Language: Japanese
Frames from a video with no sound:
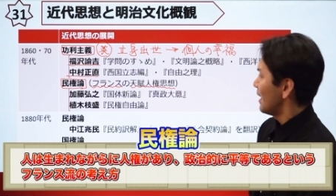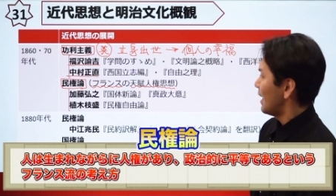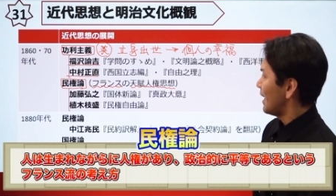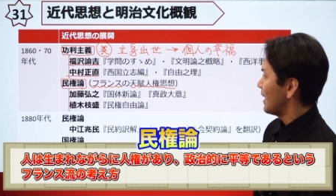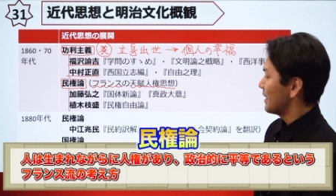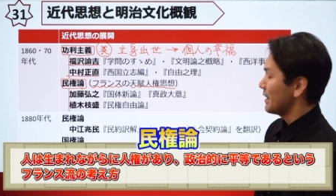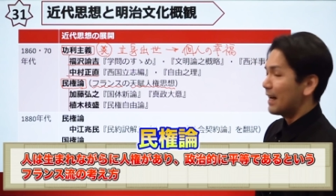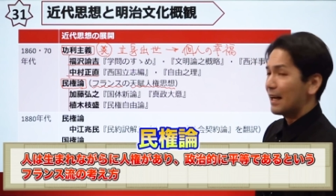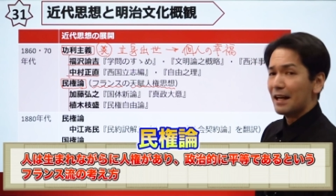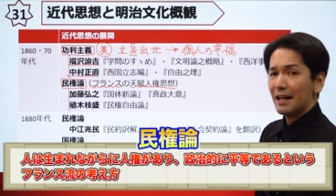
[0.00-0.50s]
は
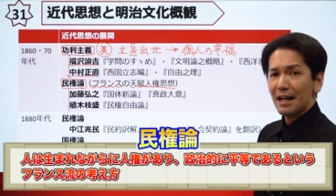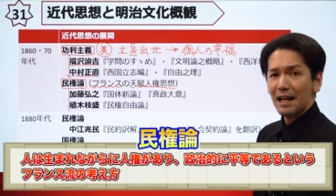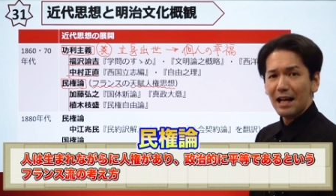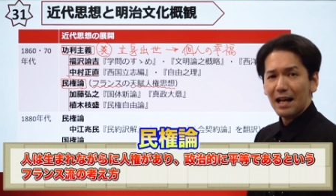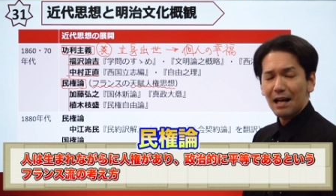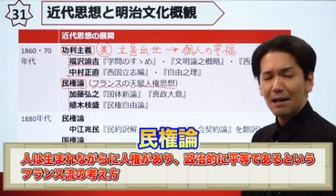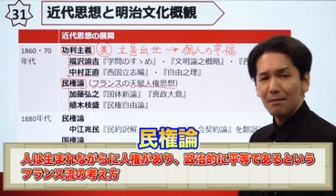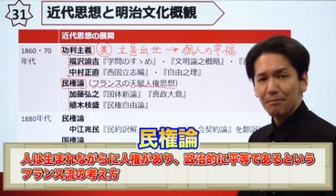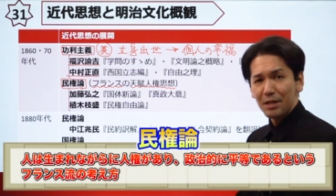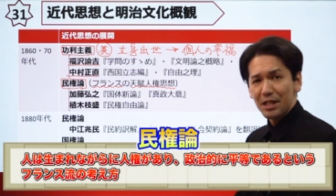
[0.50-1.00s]
い。だか
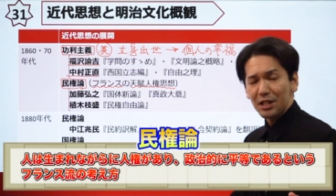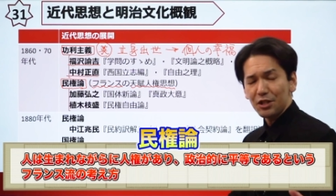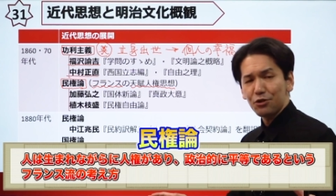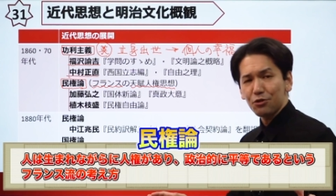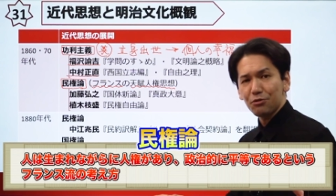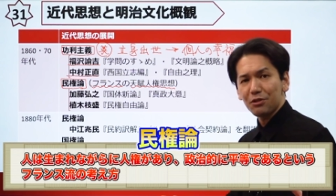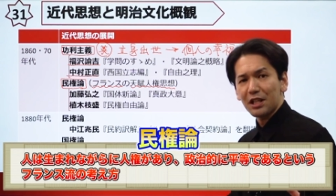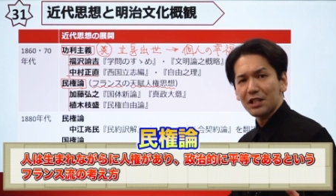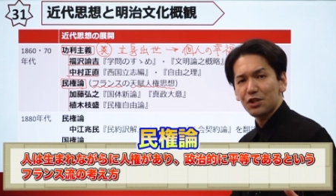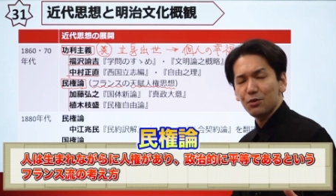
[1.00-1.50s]
ら、民
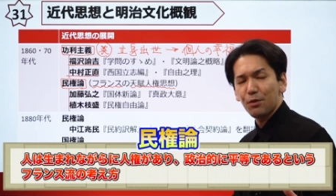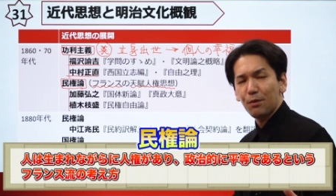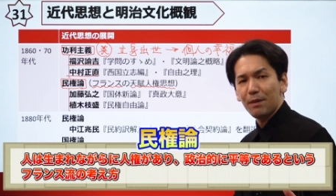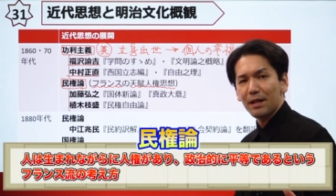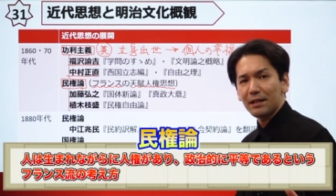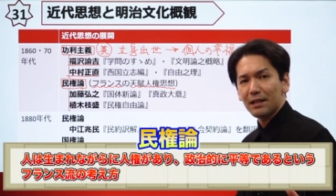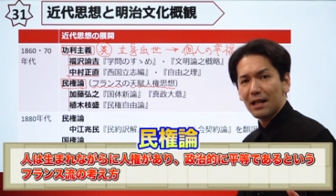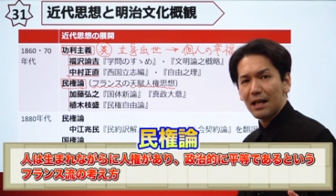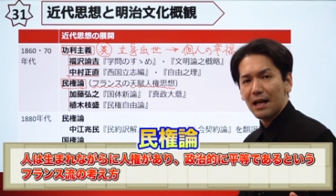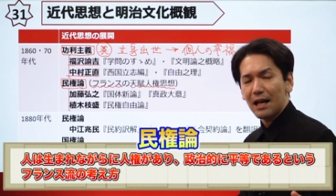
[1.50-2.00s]
衆たちも
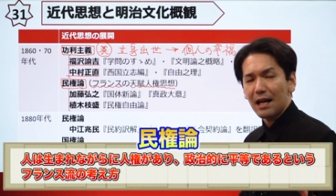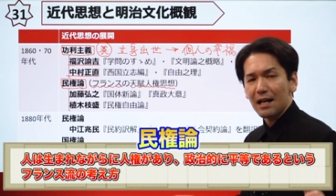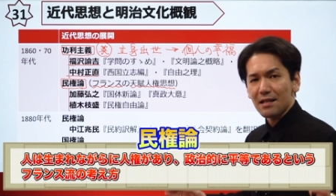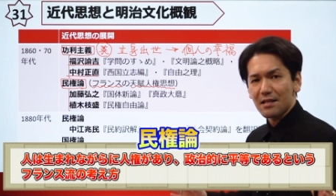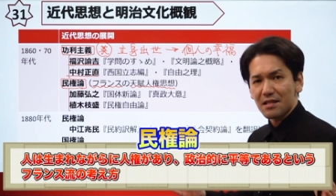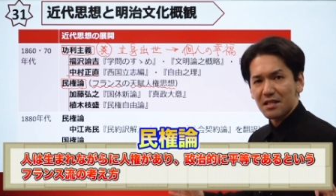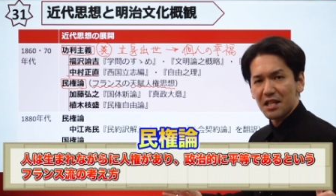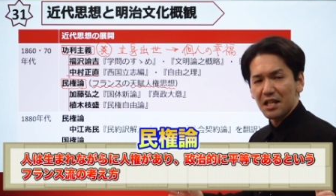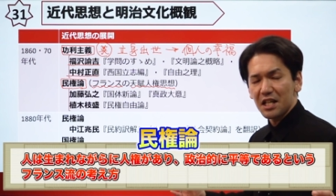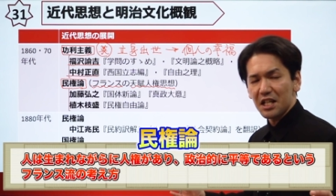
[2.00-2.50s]
また
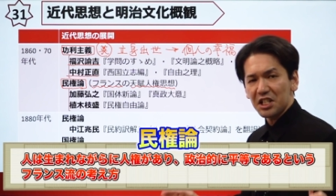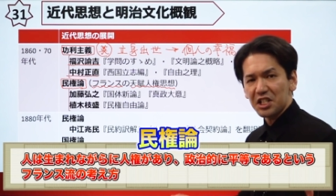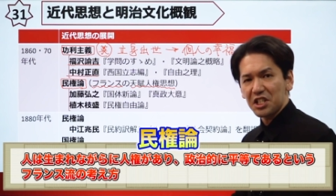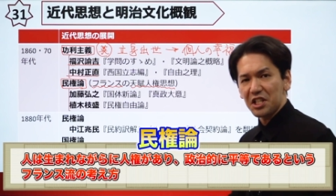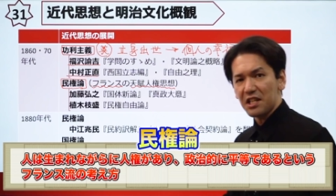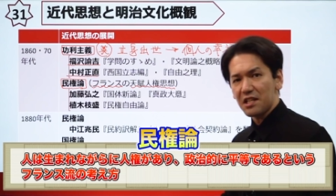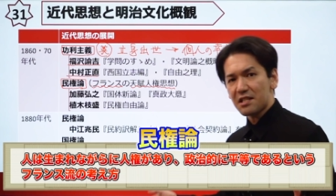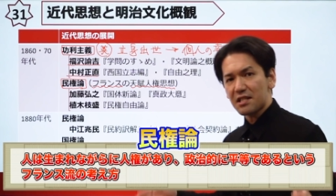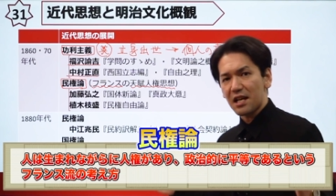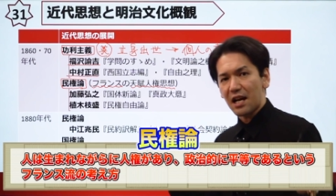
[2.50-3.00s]
政治
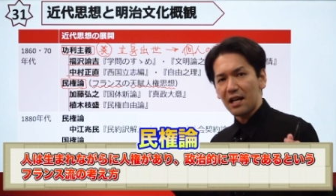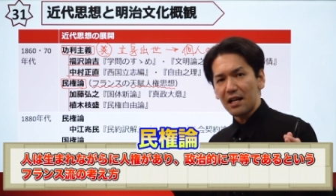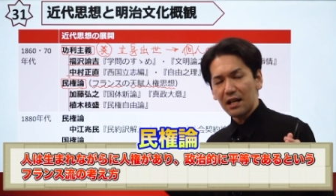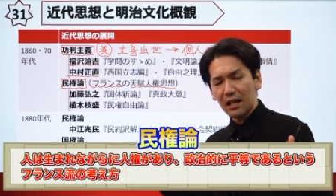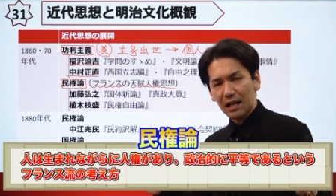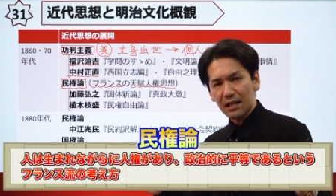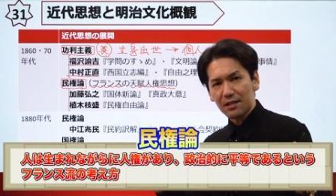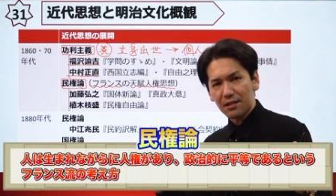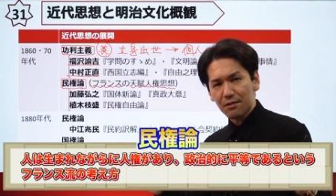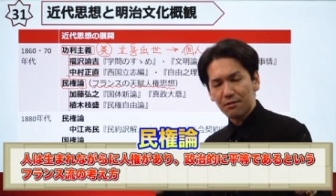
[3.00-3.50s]
に参
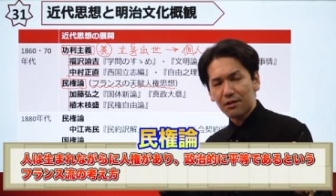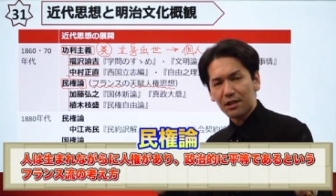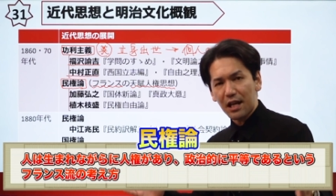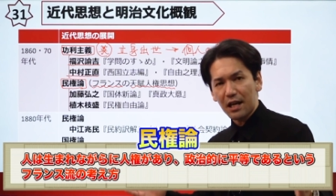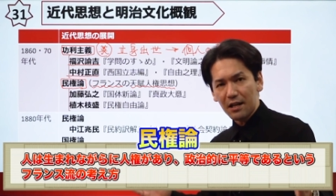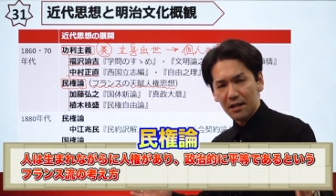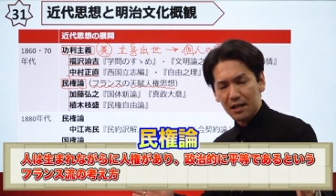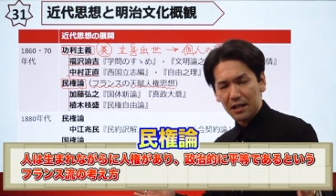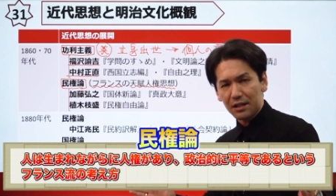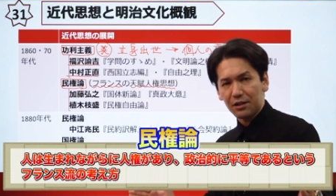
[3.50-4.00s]
加する
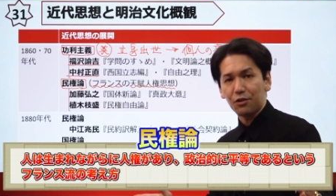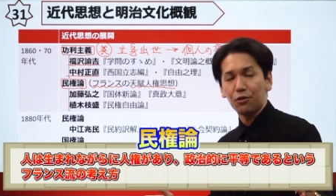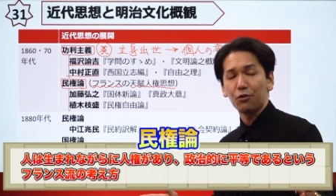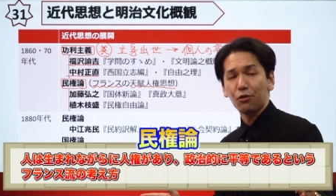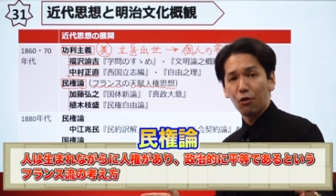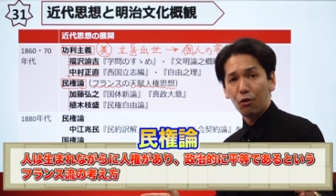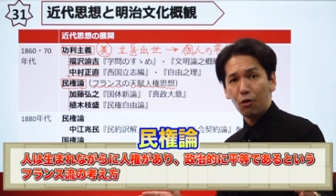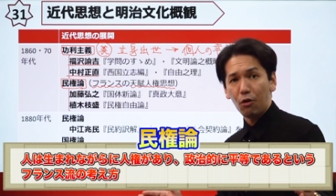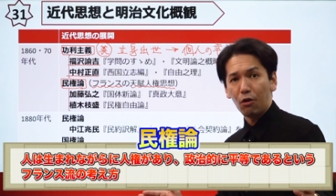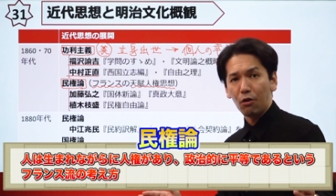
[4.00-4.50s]
権利っていう
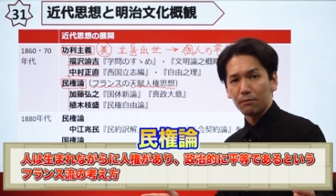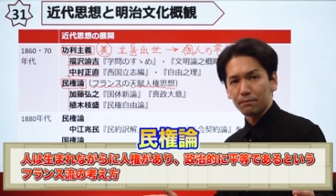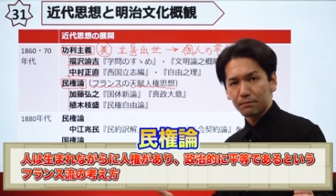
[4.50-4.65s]
のを、